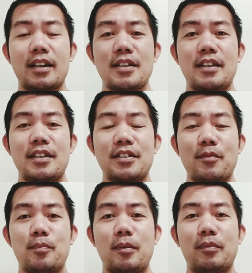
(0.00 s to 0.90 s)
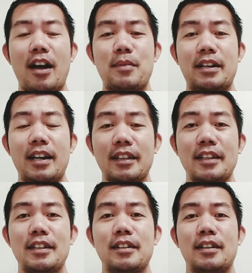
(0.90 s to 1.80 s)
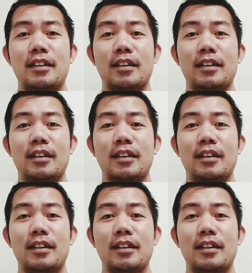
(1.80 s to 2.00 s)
ang sa isip, damdamin natin.